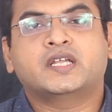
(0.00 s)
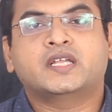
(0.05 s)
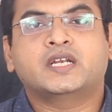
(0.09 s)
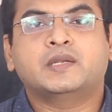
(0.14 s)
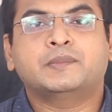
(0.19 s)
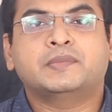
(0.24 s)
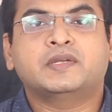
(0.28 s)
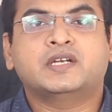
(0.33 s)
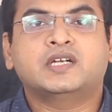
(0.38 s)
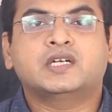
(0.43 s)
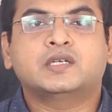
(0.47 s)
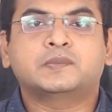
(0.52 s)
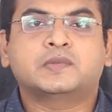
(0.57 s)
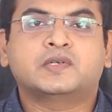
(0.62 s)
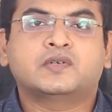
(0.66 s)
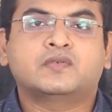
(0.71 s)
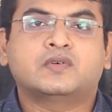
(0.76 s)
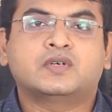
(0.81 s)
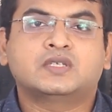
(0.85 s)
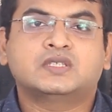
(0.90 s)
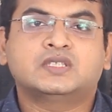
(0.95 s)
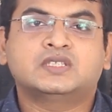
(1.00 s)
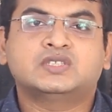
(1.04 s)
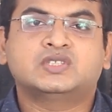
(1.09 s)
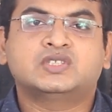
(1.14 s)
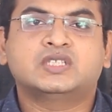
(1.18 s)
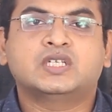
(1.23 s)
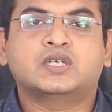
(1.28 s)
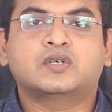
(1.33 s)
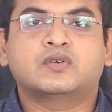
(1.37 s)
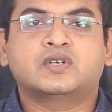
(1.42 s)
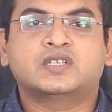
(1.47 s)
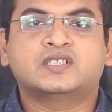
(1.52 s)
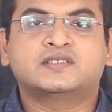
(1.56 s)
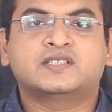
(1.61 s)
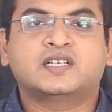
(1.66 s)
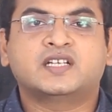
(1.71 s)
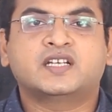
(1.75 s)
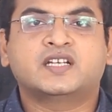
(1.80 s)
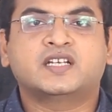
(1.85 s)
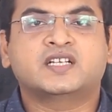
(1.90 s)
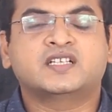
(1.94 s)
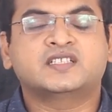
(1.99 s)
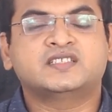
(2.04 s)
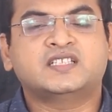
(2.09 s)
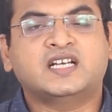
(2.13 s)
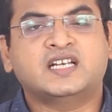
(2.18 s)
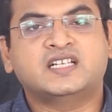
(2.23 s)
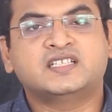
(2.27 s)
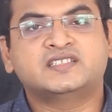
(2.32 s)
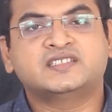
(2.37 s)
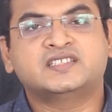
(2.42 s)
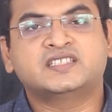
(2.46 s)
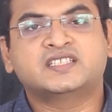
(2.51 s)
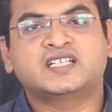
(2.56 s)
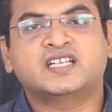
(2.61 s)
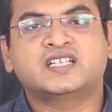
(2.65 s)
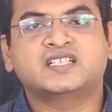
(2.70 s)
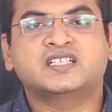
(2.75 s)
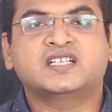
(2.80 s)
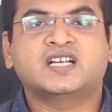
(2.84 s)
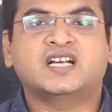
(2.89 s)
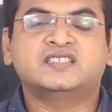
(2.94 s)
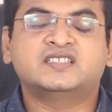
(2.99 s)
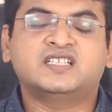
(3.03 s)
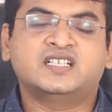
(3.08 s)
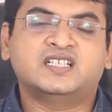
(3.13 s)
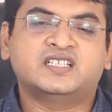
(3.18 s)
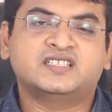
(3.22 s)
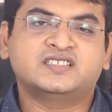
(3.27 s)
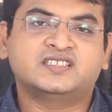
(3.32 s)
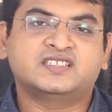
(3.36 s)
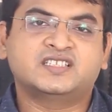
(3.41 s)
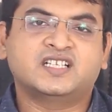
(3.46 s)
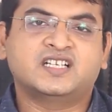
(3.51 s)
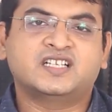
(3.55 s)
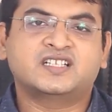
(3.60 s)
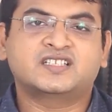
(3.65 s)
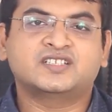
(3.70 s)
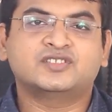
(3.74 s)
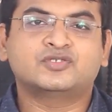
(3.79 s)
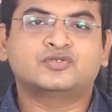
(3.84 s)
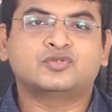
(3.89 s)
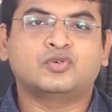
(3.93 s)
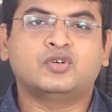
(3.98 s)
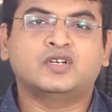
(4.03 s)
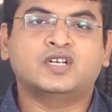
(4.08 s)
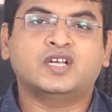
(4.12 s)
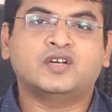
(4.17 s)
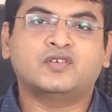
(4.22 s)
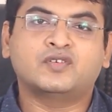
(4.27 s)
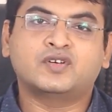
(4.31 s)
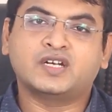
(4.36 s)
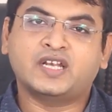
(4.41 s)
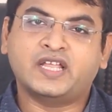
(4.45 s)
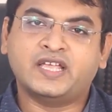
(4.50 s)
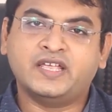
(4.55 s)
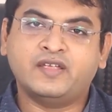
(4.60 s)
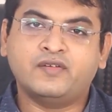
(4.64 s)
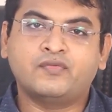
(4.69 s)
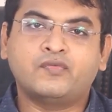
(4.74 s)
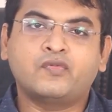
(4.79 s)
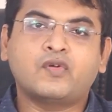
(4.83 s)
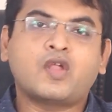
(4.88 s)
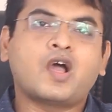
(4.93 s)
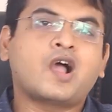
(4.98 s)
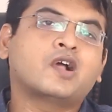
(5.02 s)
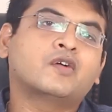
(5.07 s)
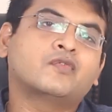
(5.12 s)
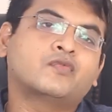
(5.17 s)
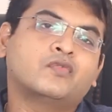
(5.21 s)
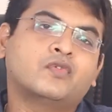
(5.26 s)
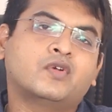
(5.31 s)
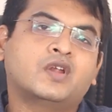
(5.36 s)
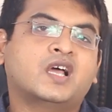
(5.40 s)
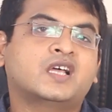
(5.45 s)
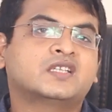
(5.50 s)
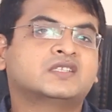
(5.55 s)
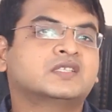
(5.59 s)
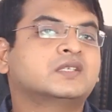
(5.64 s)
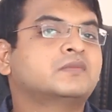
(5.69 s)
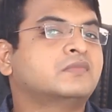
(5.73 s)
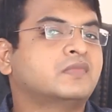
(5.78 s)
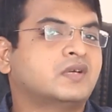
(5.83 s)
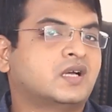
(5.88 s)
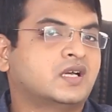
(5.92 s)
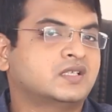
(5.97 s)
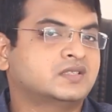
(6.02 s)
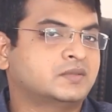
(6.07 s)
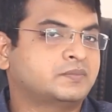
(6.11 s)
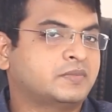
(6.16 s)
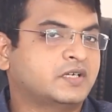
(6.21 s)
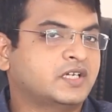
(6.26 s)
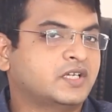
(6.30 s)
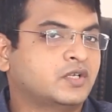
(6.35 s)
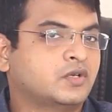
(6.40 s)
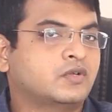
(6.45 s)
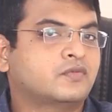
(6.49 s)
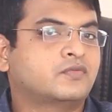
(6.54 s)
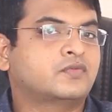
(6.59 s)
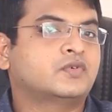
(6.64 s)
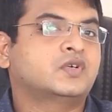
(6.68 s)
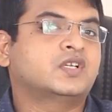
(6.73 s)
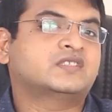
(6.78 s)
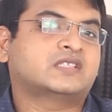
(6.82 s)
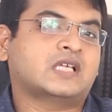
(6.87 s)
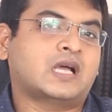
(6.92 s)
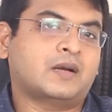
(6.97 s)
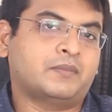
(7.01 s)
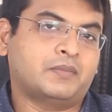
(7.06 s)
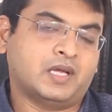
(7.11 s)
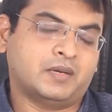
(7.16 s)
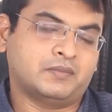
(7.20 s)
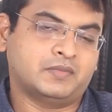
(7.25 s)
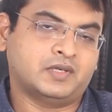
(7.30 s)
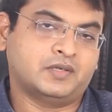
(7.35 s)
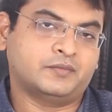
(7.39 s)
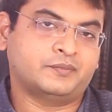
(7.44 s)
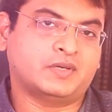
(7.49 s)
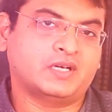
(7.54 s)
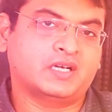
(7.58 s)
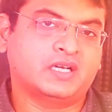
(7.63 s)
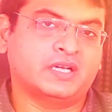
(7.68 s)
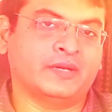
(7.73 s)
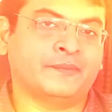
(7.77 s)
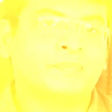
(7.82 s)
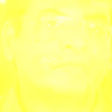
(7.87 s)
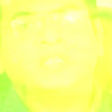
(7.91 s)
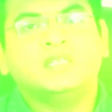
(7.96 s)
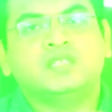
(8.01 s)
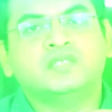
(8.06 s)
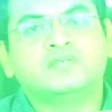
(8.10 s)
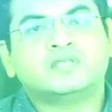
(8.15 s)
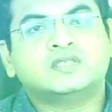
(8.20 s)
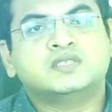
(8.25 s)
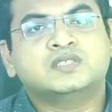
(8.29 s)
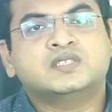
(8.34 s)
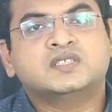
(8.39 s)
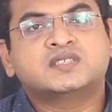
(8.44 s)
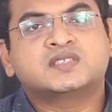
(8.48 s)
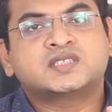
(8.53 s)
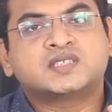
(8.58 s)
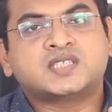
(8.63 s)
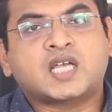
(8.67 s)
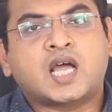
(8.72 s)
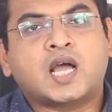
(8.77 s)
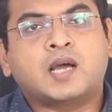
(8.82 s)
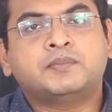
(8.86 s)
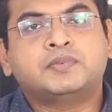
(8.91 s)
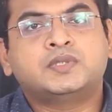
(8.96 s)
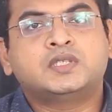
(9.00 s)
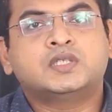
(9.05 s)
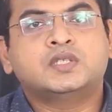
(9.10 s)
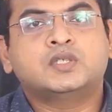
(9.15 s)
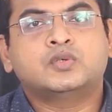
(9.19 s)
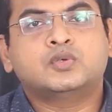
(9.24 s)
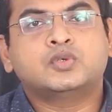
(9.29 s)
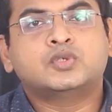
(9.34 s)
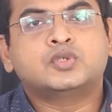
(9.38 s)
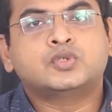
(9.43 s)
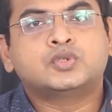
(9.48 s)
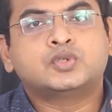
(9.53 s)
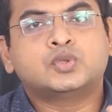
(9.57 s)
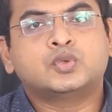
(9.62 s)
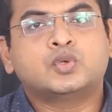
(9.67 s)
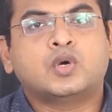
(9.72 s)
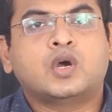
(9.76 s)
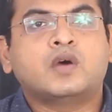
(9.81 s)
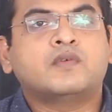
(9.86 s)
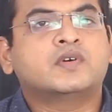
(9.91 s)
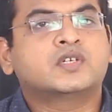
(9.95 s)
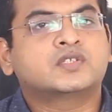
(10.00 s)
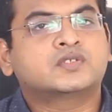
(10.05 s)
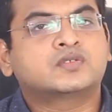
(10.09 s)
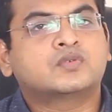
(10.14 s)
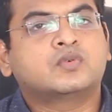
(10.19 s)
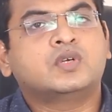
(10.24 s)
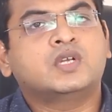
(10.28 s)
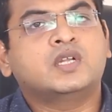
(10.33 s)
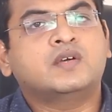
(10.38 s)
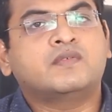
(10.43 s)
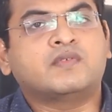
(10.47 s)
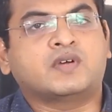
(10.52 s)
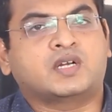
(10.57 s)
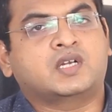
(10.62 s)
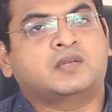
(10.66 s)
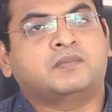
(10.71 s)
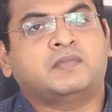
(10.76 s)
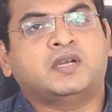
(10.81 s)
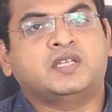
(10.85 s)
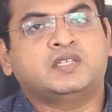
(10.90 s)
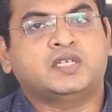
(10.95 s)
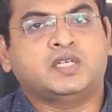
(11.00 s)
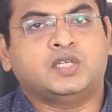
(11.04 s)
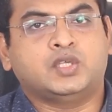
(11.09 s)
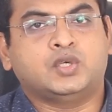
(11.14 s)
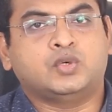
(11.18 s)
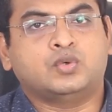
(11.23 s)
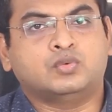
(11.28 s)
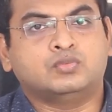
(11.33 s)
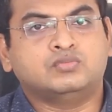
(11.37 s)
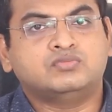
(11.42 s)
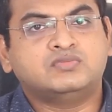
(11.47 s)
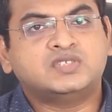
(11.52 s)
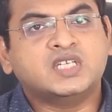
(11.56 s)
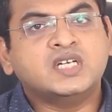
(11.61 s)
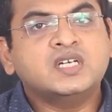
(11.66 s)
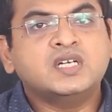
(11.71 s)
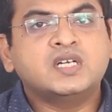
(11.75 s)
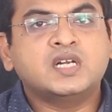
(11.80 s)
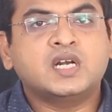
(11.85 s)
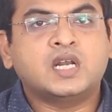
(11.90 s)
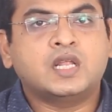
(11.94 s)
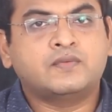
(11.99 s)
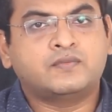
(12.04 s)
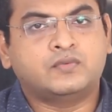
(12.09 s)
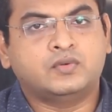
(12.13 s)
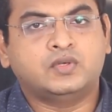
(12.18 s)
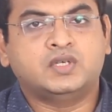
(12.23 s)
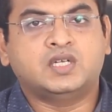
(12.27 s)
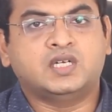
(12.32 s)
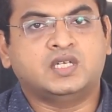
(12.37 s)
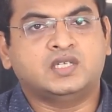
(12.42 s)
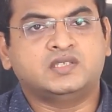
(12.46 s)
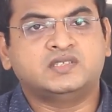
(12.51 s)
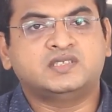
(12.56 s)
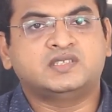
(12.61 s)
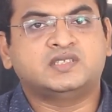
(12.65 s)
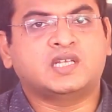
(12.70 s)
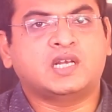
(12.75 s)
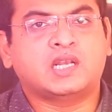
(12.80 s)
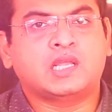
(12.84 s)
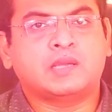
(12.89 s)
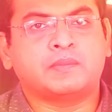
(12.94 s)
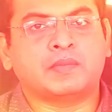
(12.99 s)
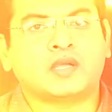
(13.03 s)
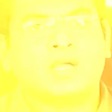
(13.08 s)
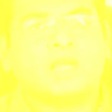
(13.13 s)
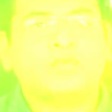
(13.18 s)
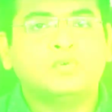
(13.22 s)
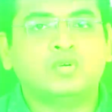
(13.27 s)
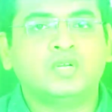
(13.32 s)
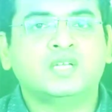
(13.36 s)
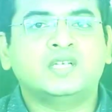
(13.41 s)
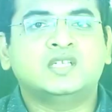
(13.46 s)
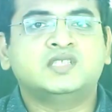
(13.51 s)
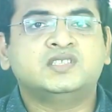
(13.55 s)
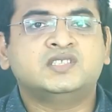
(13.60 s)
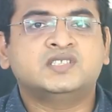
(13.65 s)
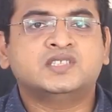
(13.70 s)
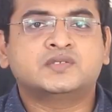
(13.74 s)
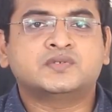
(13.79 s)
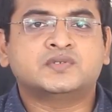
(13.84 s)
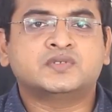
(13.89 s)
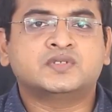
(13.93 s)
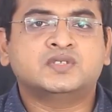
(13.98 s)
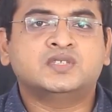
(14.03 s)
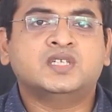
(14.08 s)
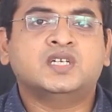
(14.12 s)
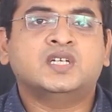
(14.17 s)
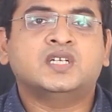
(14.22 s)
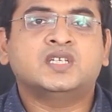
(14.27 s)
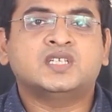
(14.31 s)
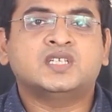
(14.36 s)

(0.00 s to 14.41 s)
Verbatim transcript: நிறைய பேர் என்ன பண்ணுவாங்கன்னா சின்ன வயசில் எனக்கு இது அலர்ஜிக்காக இருக்குது அது அலர்ஜிக்காக இருக்குதுன்னு சொல்லிட்டு அவங்க லைஃப் லாங் ஃபுல்லாக அந்த அந்த பர்டிகுலர் ஃபுட்டை சாப்பிடாம இருப்பாங்க இது வந்து சாப்பிட்டு ஒரு டூ ஹவர்ஸ்க்குள்ளே வர்ற மாதிரி இருக்கும் ஜென்ரலாக ஃபுட் அலர்ஜிஸ் எல்லாமே ஃபுட் அலர்ஜிஸ் வந்து